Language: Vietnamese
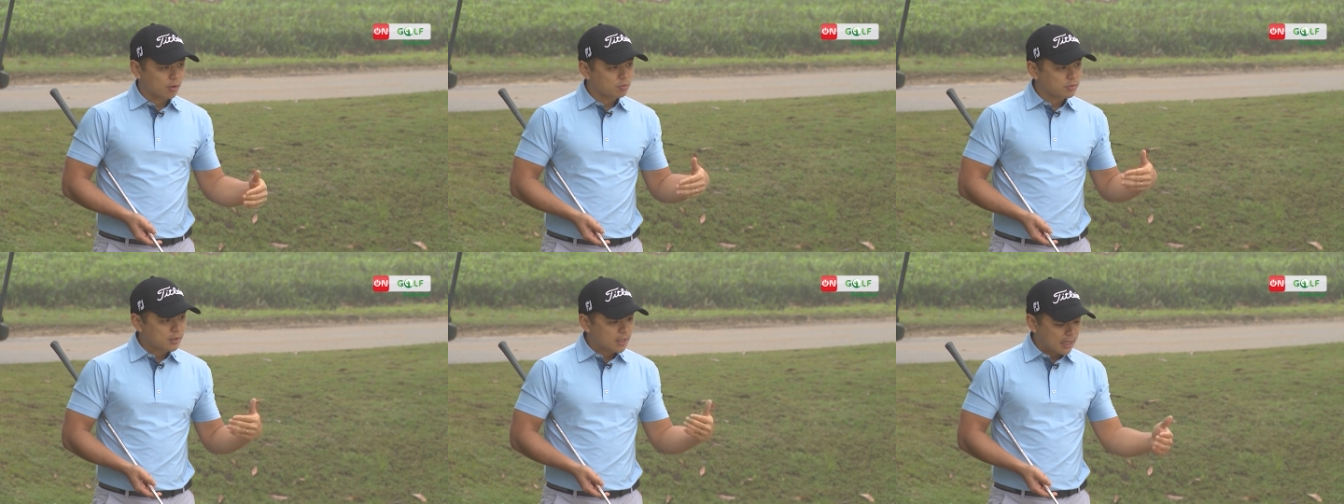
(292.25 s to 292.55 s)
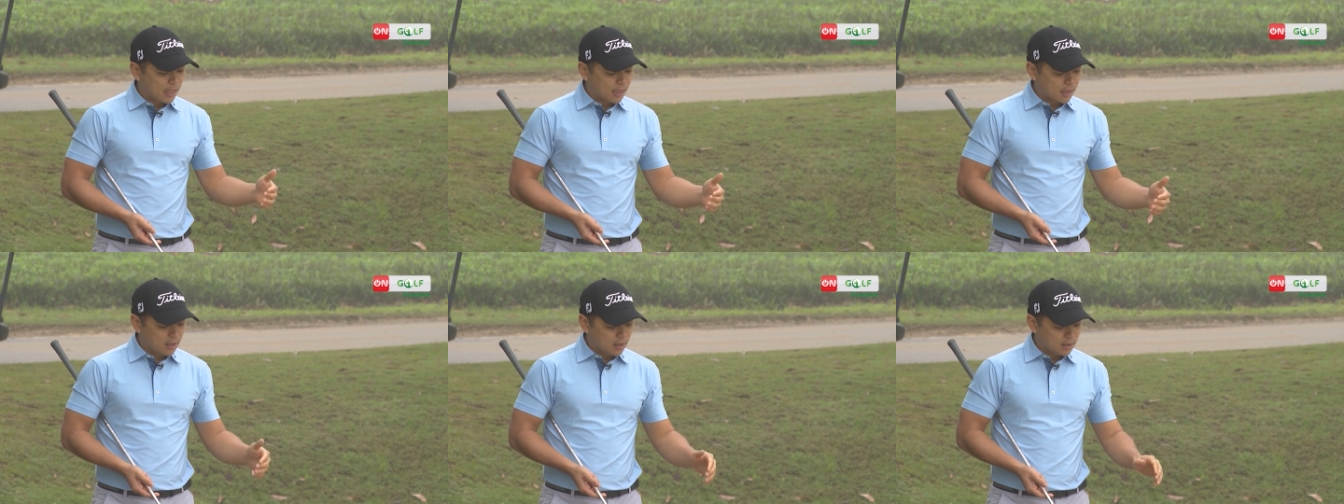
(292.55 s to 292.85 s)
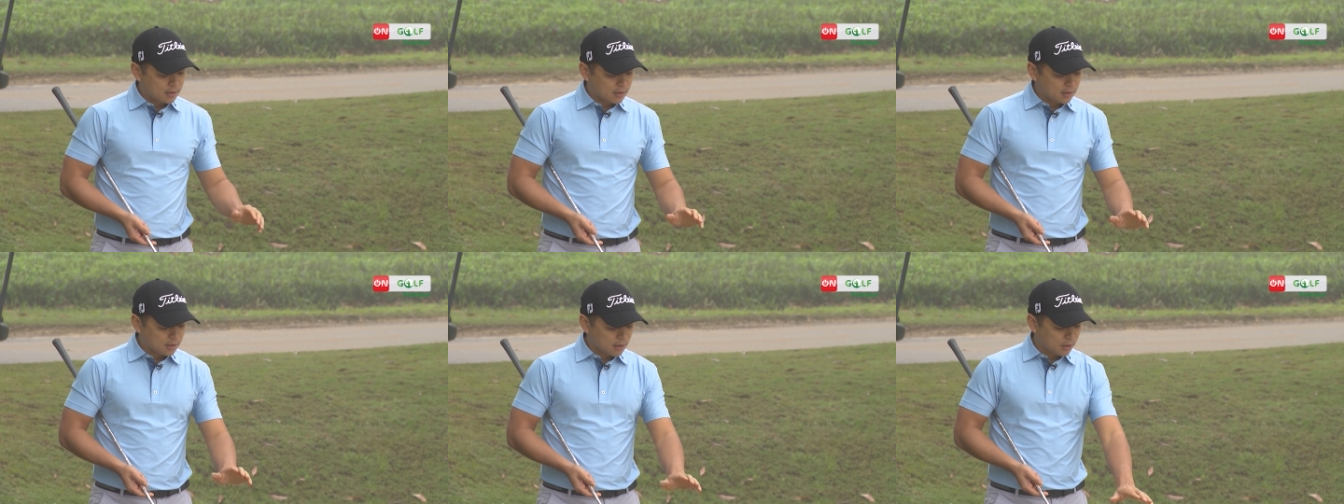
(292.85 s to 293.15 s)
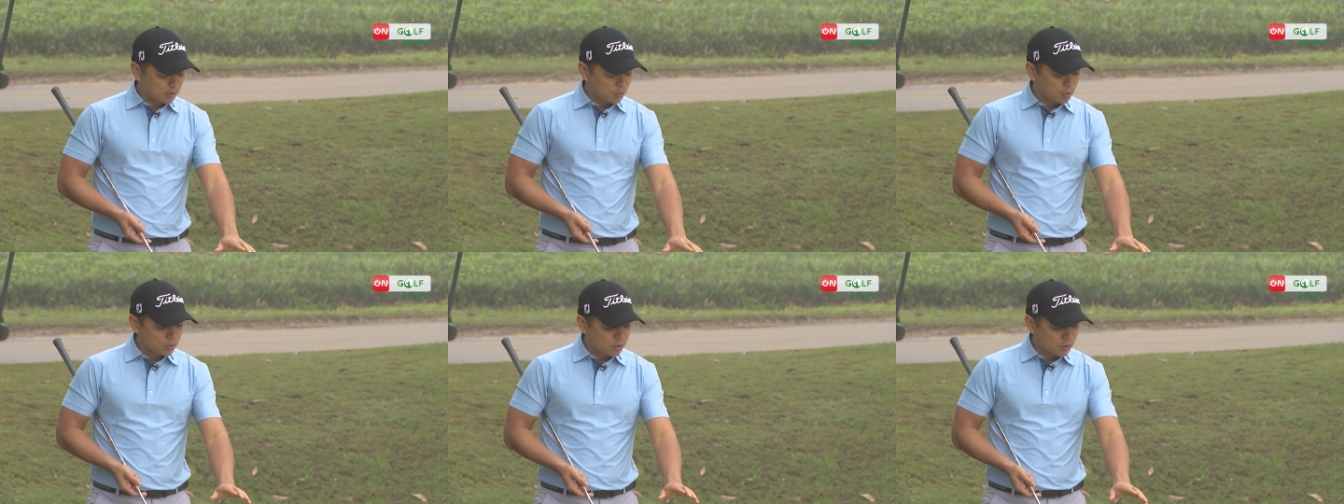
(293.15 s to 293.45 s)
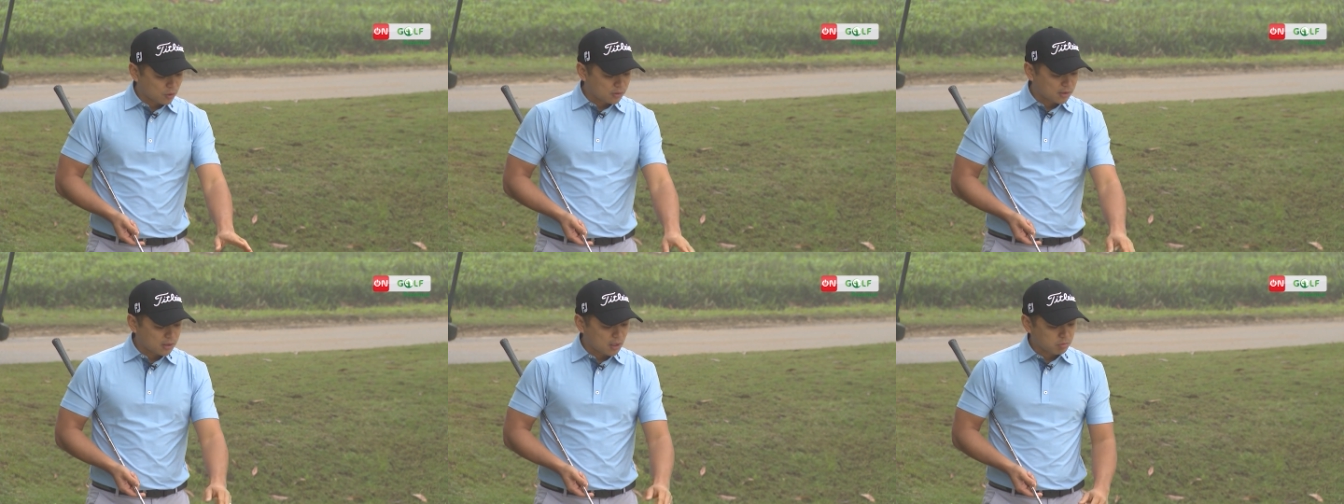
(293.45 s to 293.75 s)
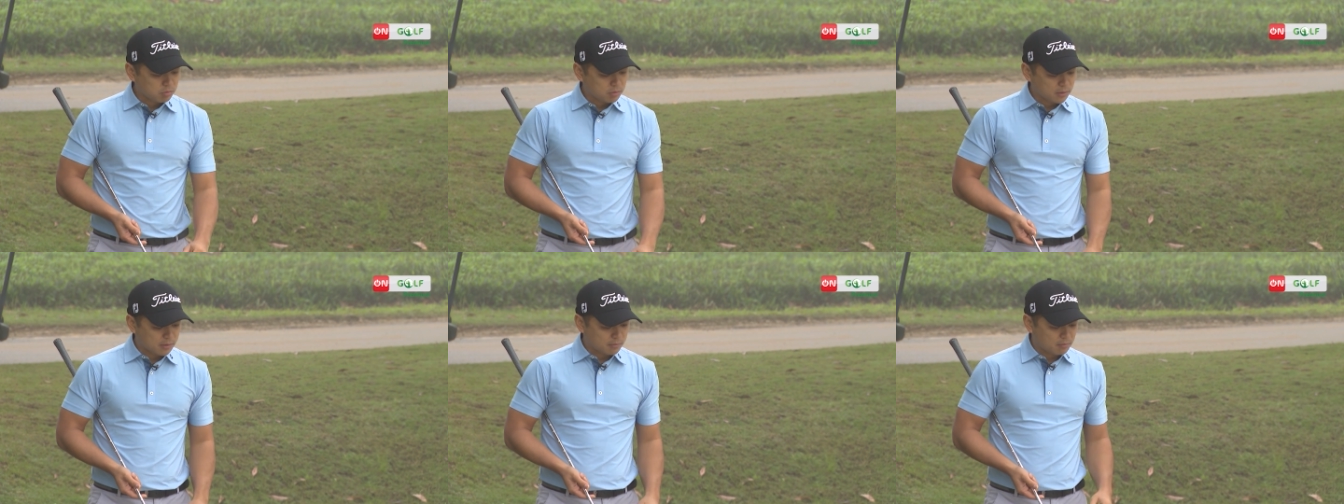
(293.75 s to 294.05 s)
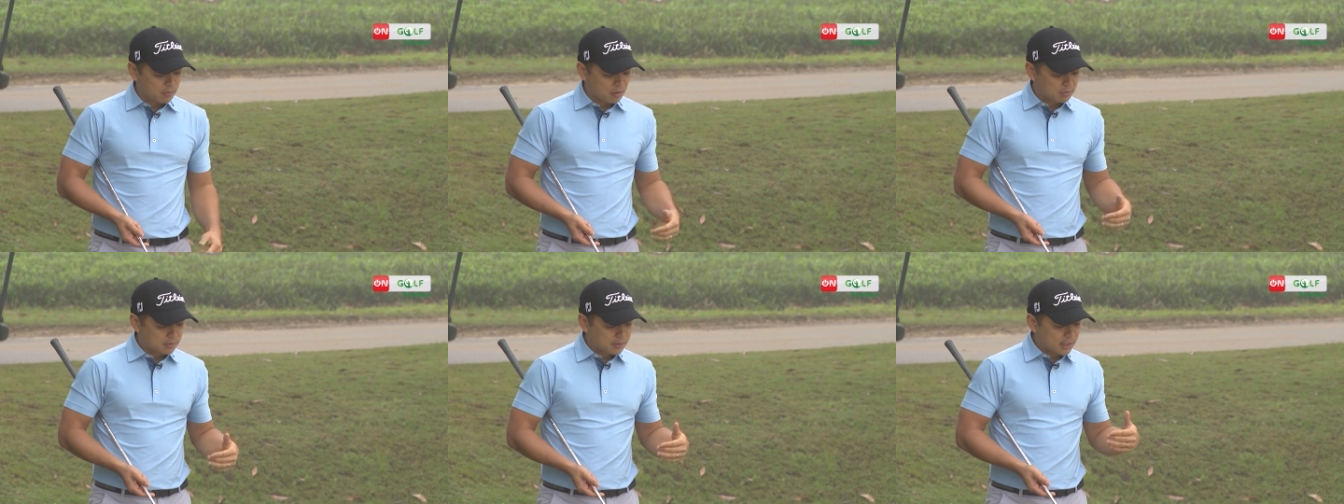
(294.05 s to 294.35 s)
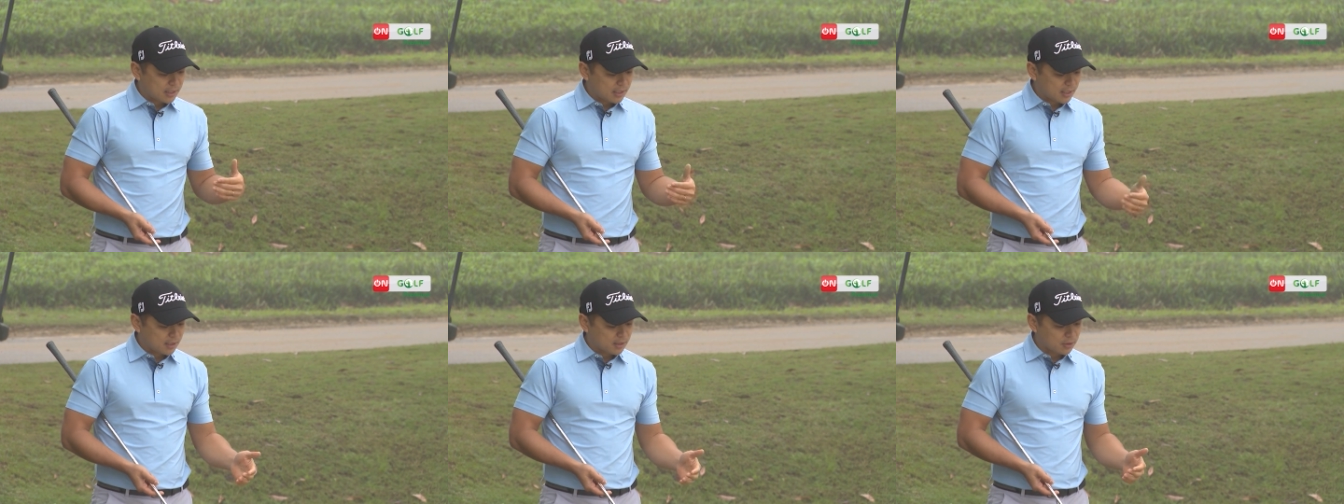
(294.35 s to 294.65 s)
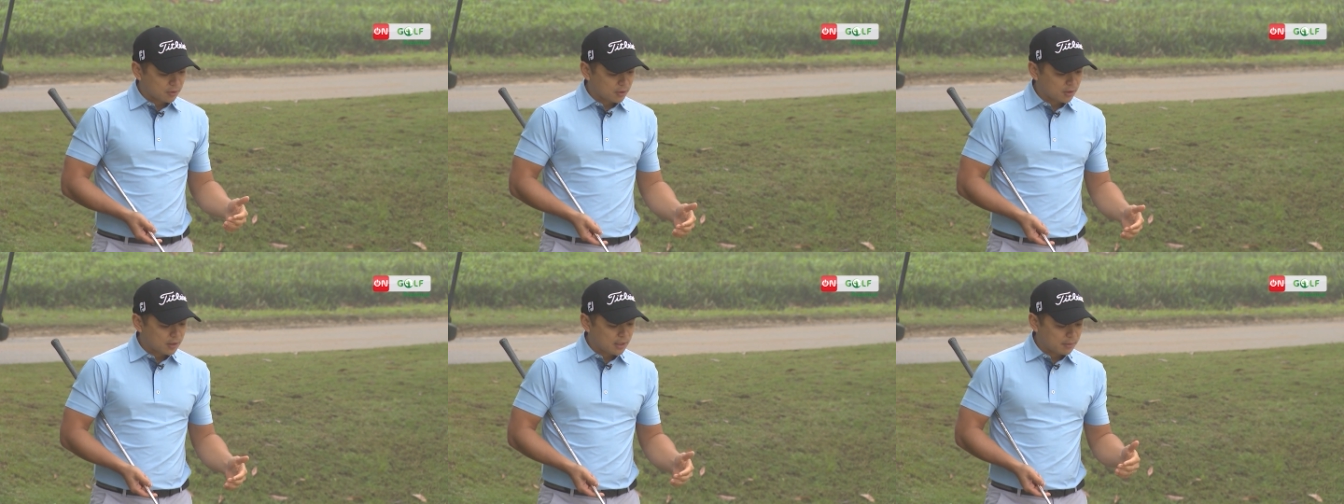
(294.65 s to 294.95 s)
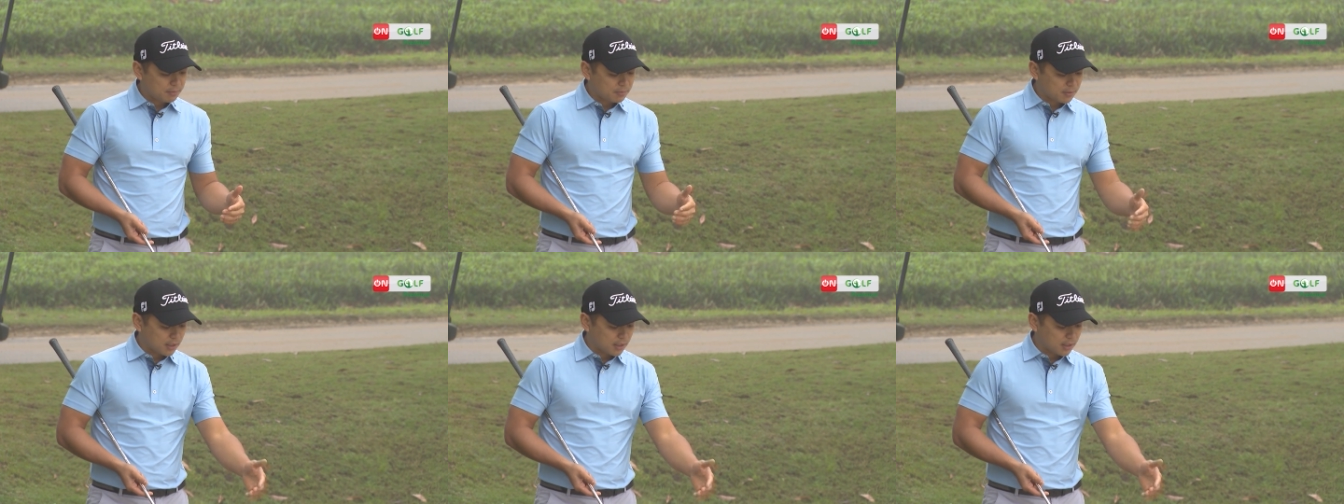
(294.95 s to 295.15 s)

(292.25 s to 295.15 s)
cũng dễ đánh hơn nhưng tình huống xuống dốc bóng sẽ đi tương đối thấp